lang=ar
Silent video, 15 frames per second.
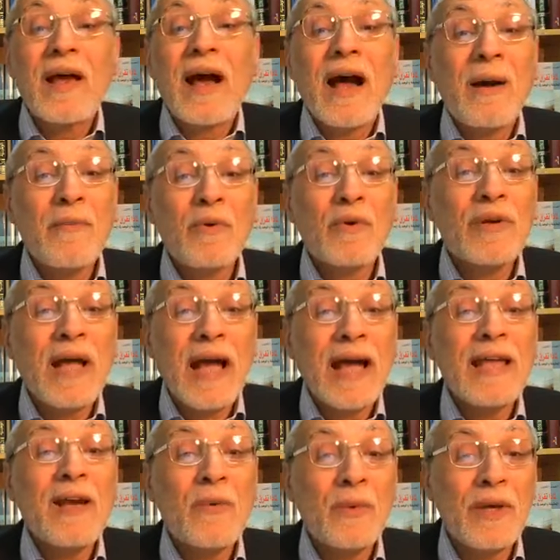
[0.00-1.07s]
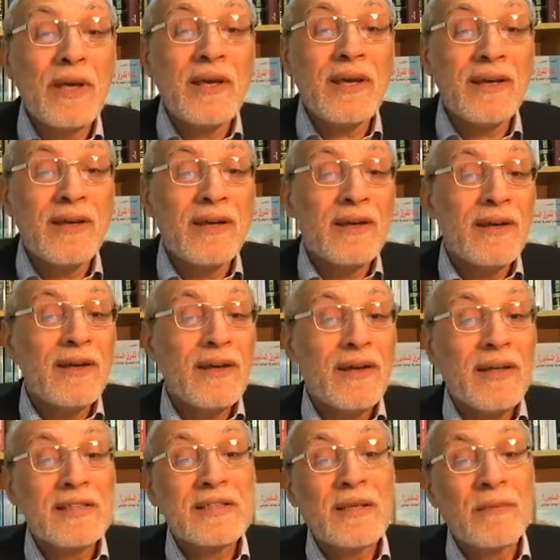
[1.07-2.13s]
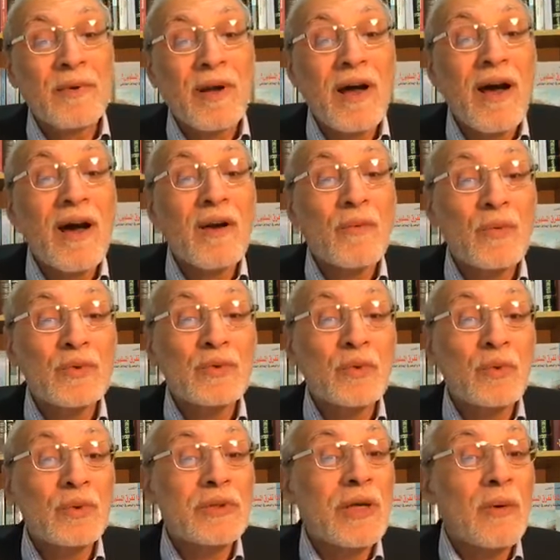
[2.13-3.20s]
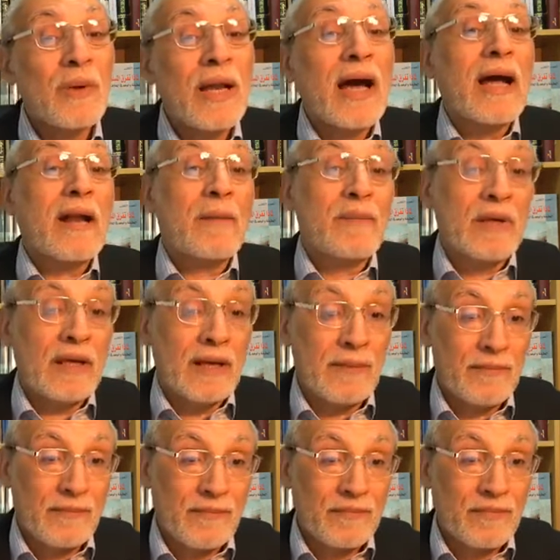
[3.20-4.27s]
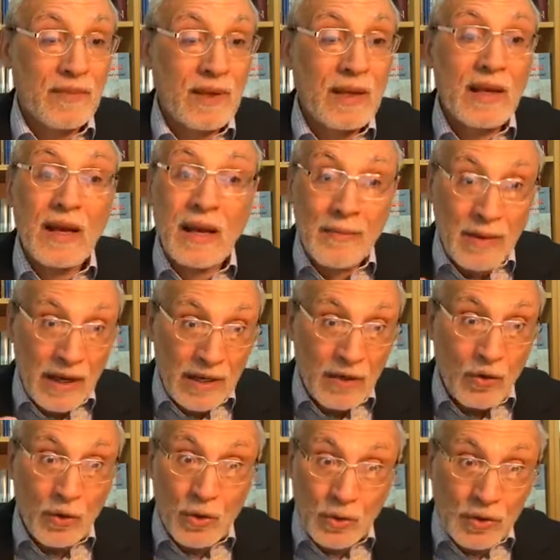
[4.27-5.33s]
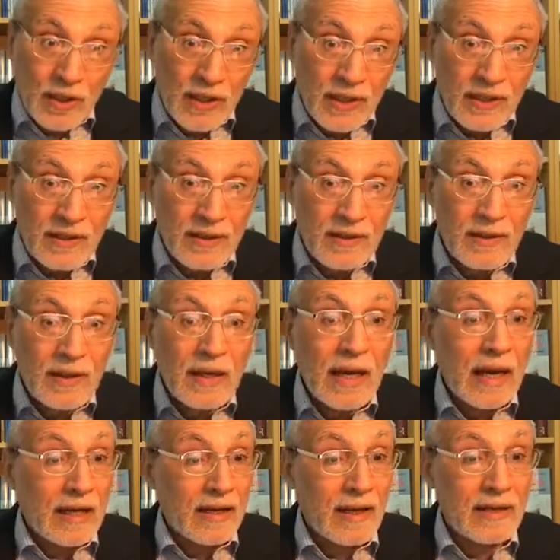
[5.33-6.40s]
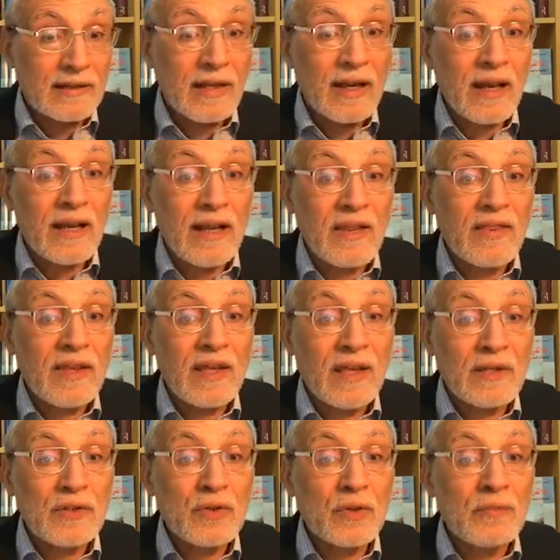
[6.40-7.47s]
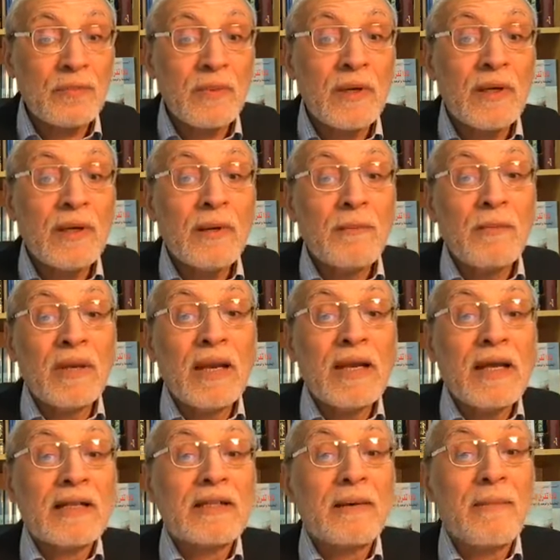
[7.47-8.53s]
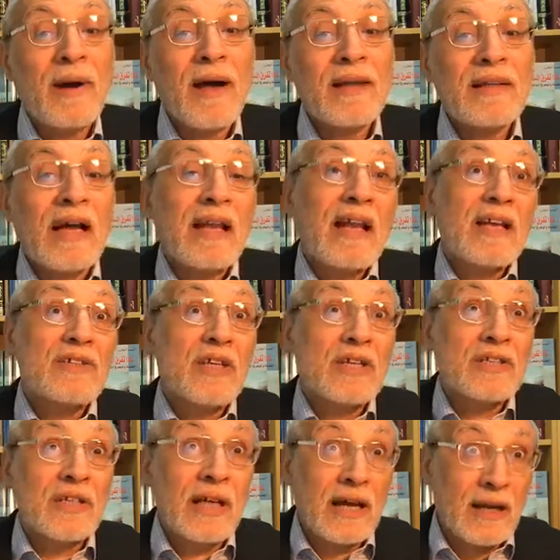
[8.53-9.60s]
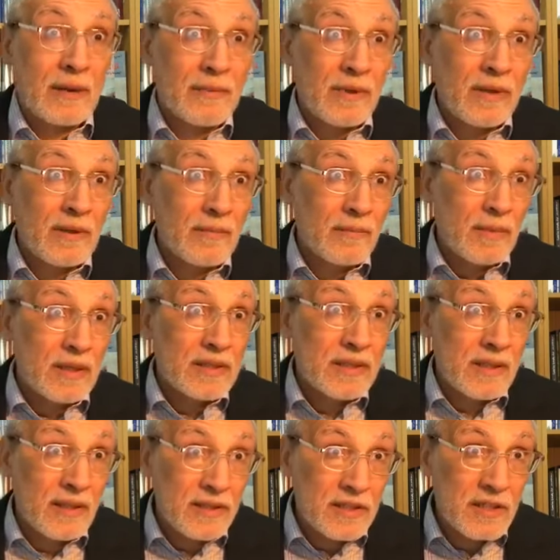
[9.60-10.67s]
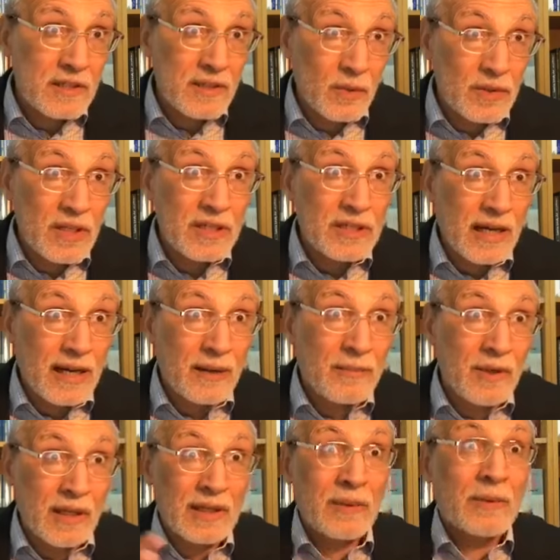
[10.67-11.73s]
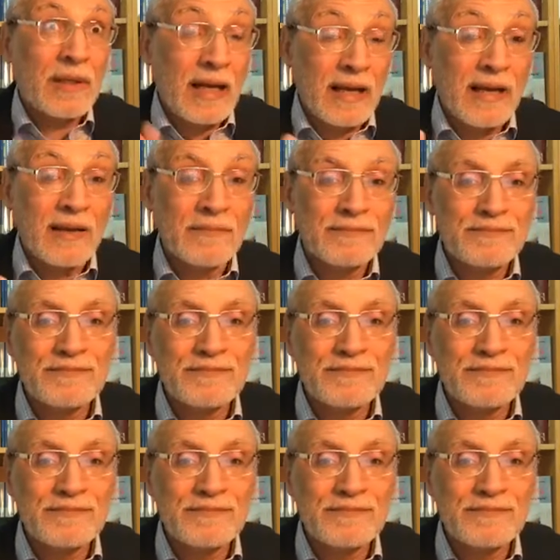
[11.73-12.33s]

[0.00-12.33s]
امر حيوي لاستمرار وجود دوله عربيه كما انه يدرك الخطر الذي ينجم من الاعتماد على جيش عربي ما يصير يسوي جيش عربي يعتمد عليه